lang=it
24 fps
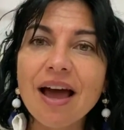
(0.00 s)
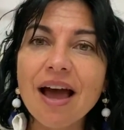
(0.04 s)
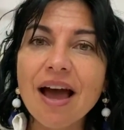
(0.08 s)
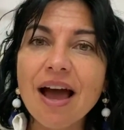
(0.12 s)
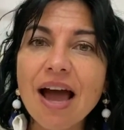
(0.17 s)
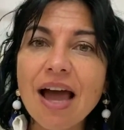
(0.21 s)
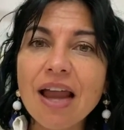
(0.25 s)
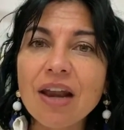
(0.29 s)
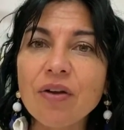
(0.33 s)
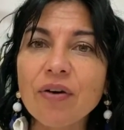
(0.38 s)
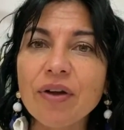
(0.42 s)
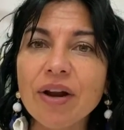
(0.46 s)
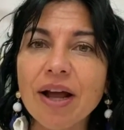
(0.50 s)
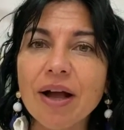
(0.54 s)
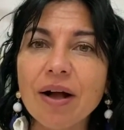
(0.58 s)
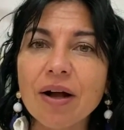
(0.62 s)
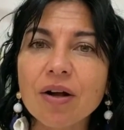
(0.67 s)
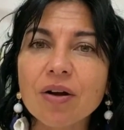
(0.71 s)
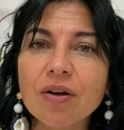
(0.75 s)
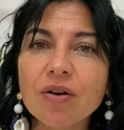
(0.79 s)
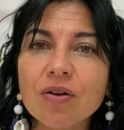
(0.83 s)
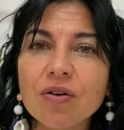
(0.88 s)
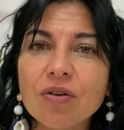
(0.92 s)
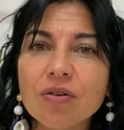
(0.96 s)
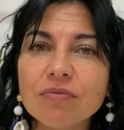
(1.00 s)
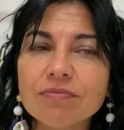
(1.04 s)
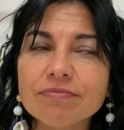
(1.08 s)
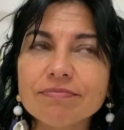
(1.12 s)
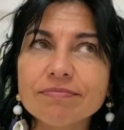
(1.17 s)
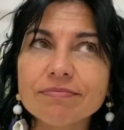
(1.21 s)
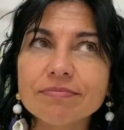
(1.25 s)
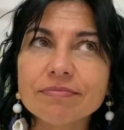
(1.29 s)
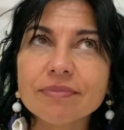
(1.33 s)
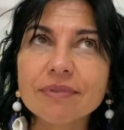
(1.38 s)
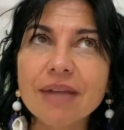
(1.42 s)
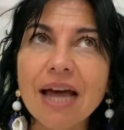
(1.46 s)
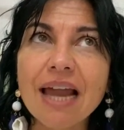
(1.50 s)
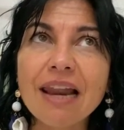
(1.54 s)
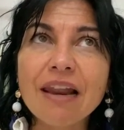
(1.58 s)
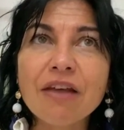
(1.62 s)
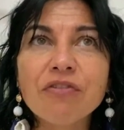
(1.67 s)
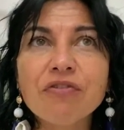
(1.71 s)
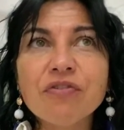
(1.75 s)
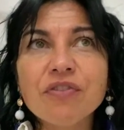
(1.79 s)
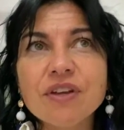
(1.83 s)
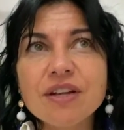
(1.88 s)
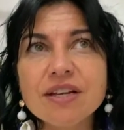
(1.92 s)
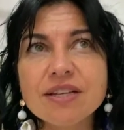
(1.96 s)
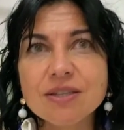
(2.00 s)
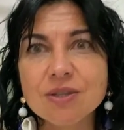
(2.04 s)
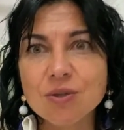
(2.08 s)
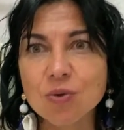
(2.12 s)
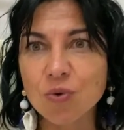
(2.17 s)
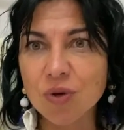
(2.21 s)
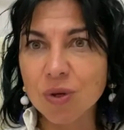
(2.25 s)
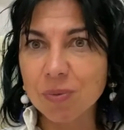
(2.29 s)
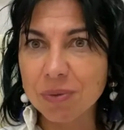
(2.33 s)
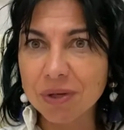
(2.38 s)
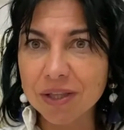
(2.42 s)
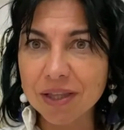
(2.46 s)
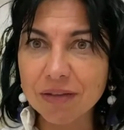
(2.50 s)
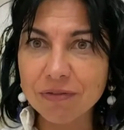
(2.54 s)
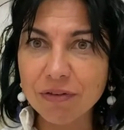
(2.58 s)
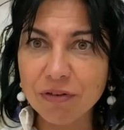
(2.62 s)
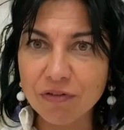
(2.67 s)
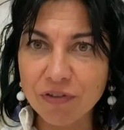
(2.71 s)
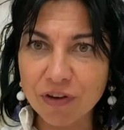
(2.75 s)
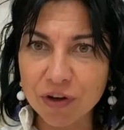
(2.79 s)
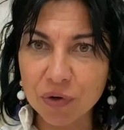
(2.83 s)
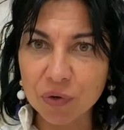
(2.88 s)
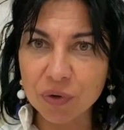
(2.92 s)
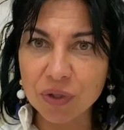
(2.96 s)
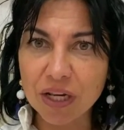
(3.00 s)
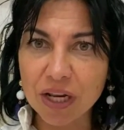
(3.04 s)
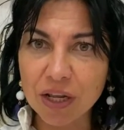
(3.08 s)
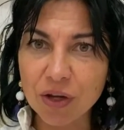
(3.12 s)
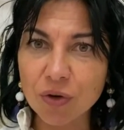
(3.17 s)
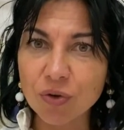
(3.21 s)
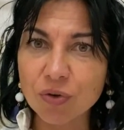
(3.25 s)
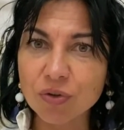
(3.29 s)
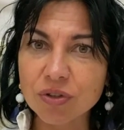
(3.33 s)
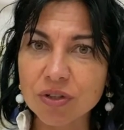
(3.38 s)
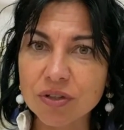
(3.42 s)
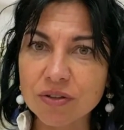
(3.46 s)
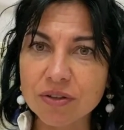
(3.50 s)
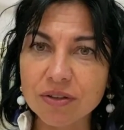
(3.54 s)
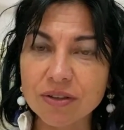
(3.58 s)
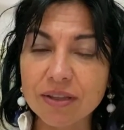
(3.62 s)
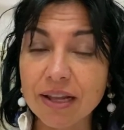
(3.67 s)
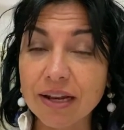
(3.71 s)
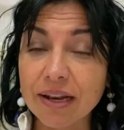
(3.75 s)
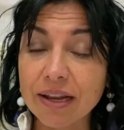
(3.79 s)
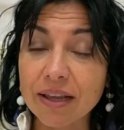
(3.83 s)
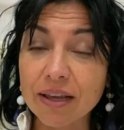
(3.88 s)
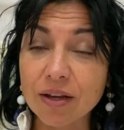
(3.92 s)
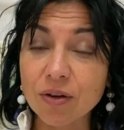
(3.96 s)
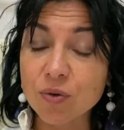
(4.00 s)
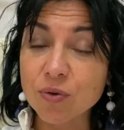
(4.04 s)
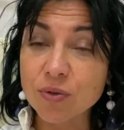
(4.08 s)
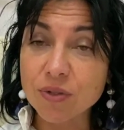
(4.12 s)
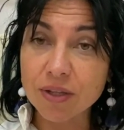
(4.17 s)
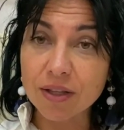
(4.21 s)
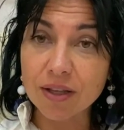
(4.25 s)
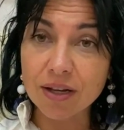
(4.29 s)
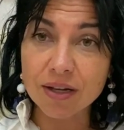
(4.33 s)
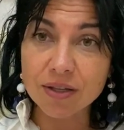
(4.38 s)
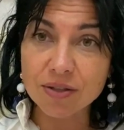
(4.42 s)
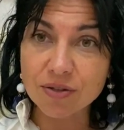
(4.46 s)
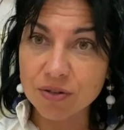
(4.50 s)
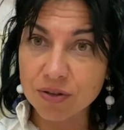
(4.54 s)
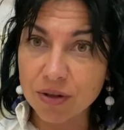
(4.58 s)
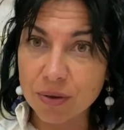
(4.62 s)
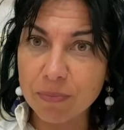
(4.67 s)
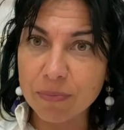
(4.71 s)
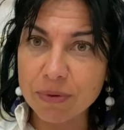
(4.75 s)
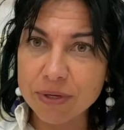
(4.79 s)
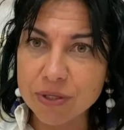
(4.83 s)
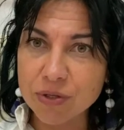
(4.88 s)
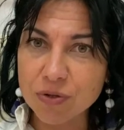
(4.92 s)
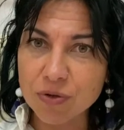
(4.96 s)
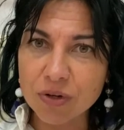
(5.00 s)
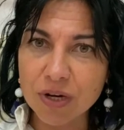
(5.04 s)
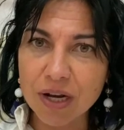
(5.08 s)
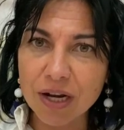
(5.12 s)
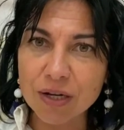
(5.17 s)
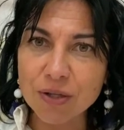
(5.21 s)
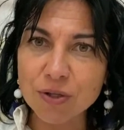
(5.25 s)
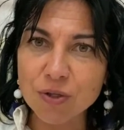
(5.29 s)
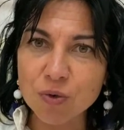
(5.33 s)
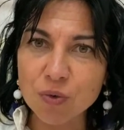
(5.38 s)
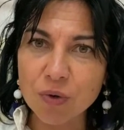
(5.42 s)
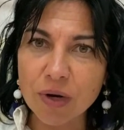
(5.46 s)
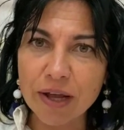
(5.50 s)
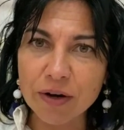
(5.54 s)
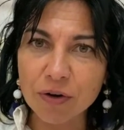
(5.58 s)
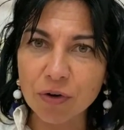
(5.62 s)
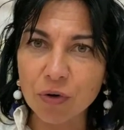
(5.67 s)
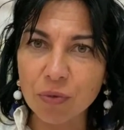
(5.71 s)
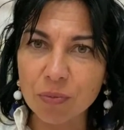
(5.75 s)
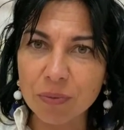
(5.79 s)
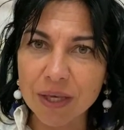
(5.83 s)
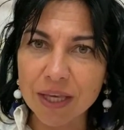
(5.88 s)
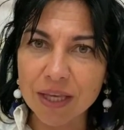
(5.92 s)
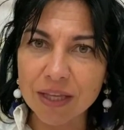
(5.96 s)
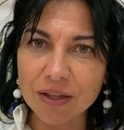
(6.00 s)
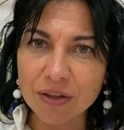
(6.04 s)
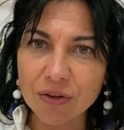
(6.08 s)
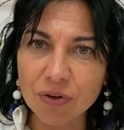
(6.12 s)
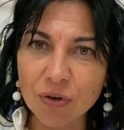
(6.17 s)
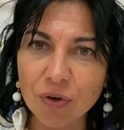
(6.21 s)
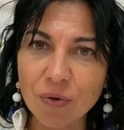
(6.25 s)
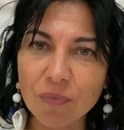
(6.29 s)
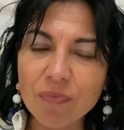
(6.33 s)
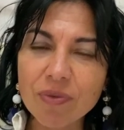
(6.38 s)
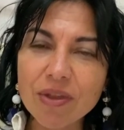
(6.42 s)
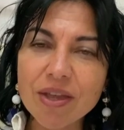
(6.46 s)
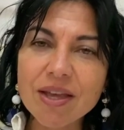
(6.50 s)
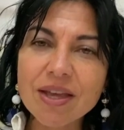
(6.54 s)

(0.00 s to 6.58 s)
Allora, mm, alla fine sicuramente vi farò delle, con- delle, considerazioni personali sull'argomento.